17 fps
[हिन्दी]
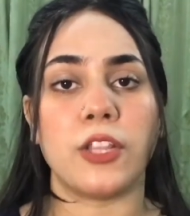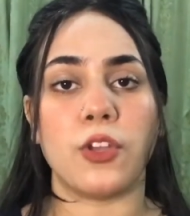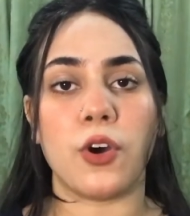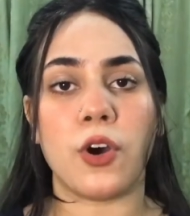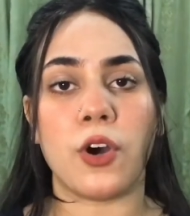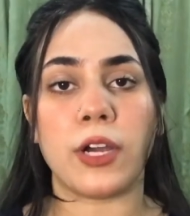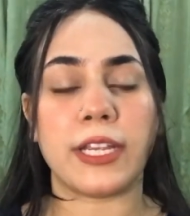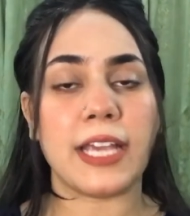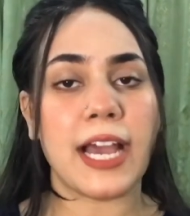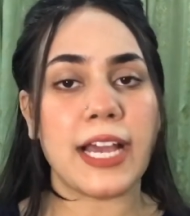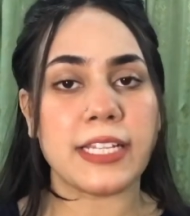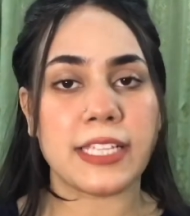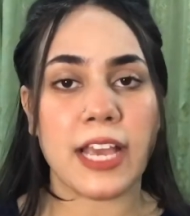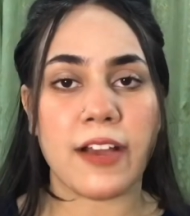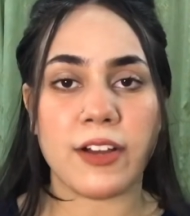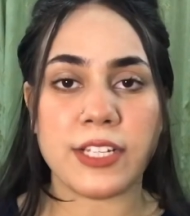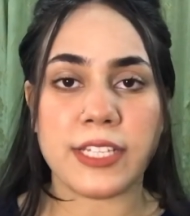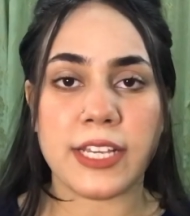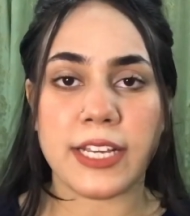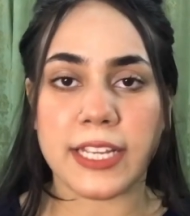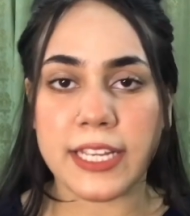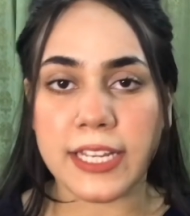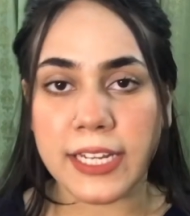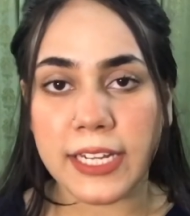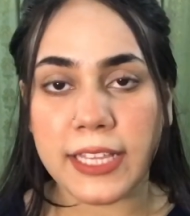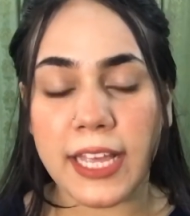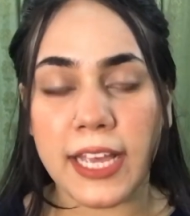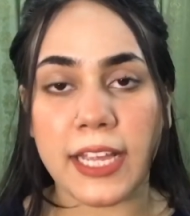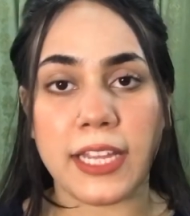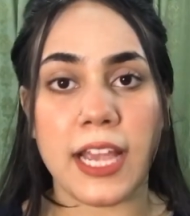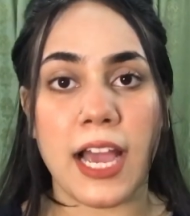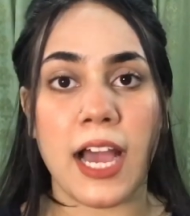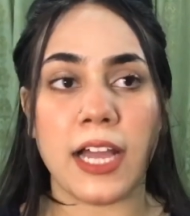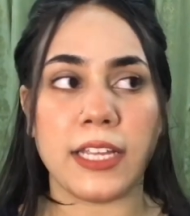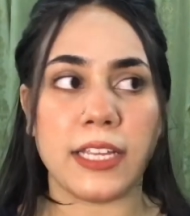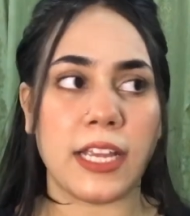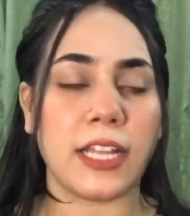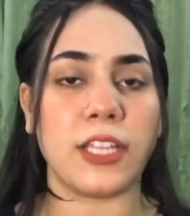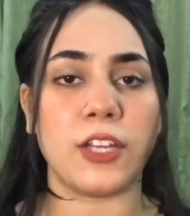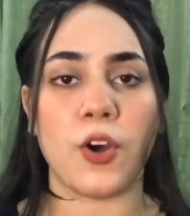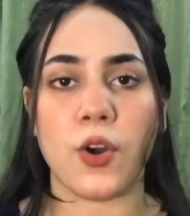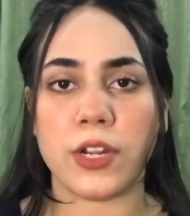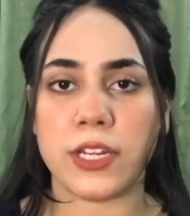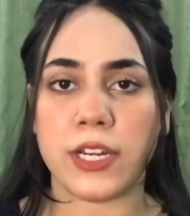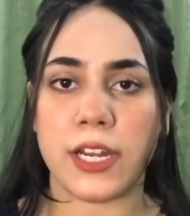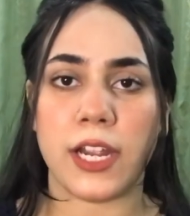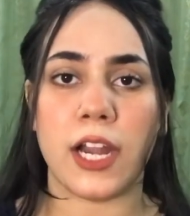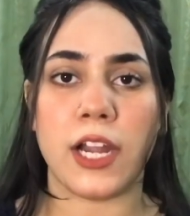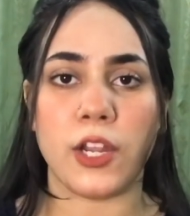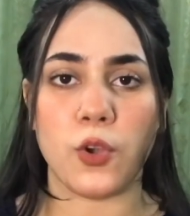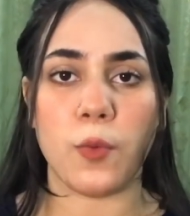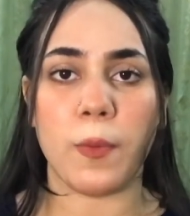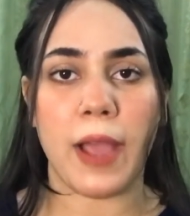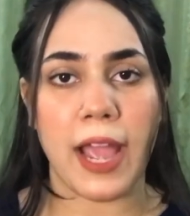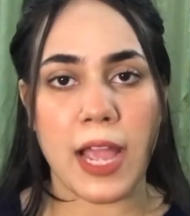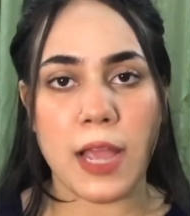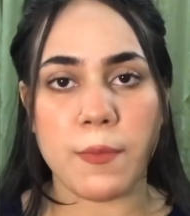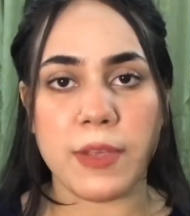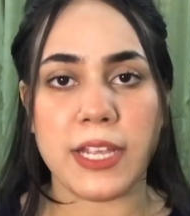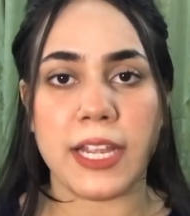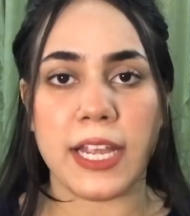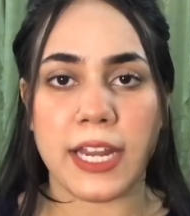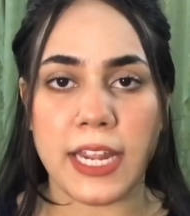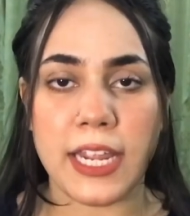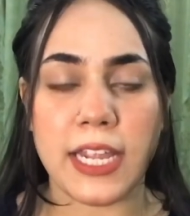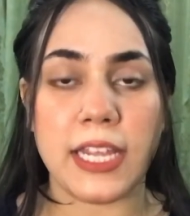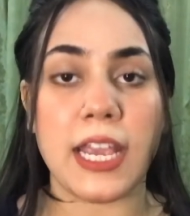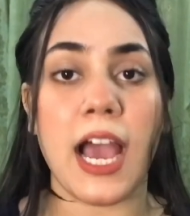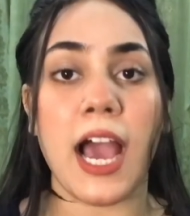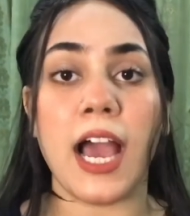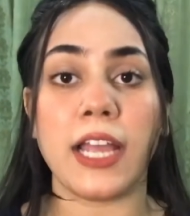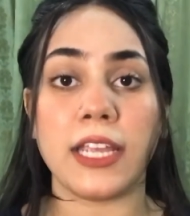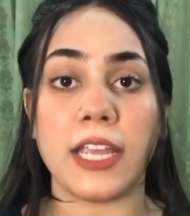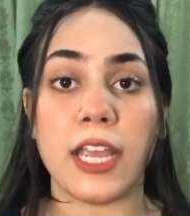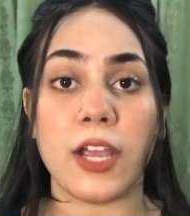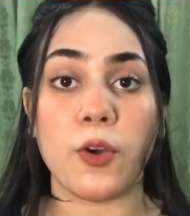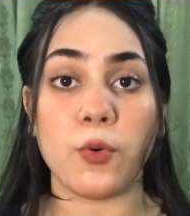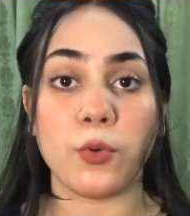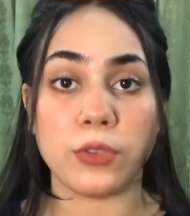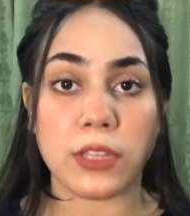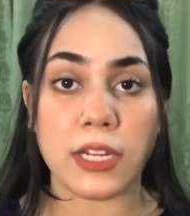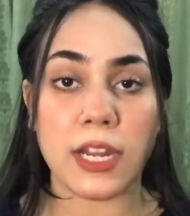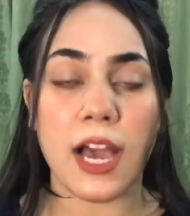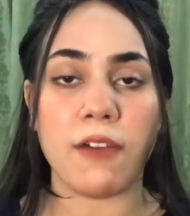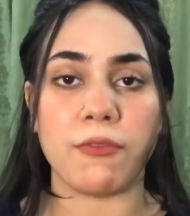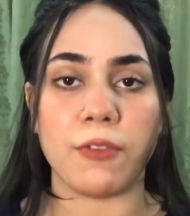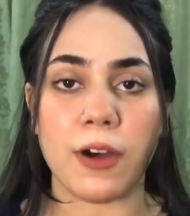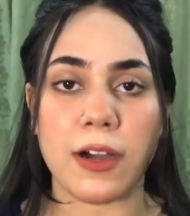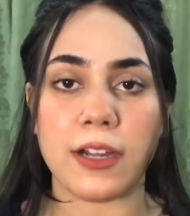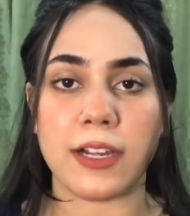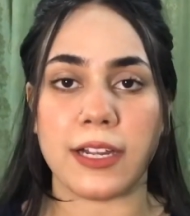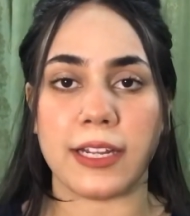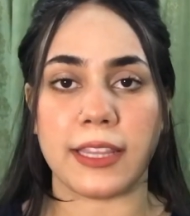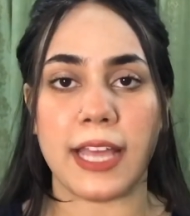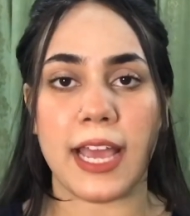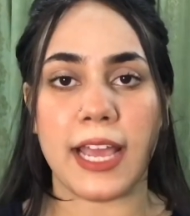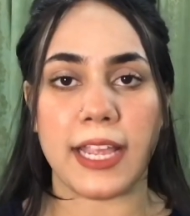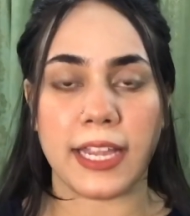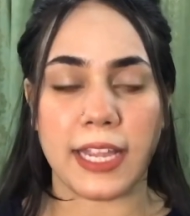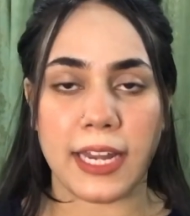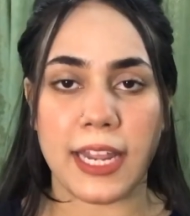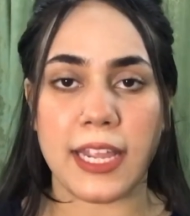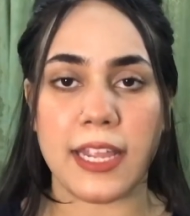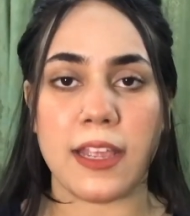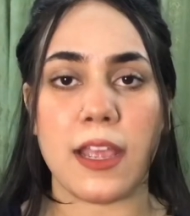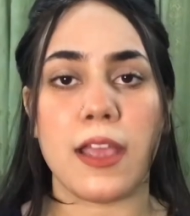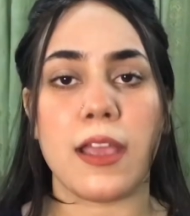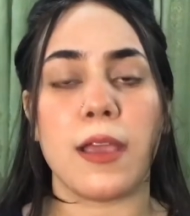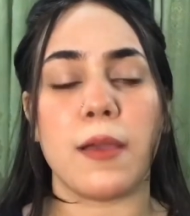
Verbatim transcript: तो क्या इसके हवाले से हकीकत है क्या ये दी ऑर्डिनरी का ड्यूप है भी कि नहीं क्या ये उतना वर्क करता है कि नहीं